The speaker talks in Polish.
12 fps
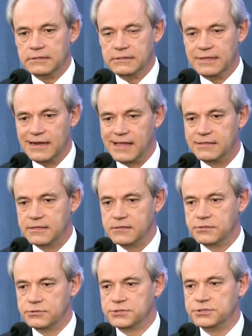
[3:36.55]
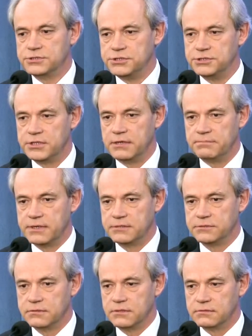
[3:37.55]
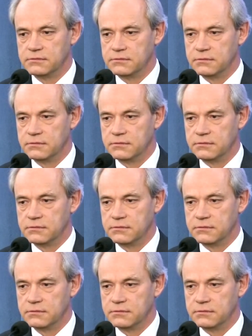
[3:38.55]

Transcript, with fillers: dla tych, którzy dzisiaj pracują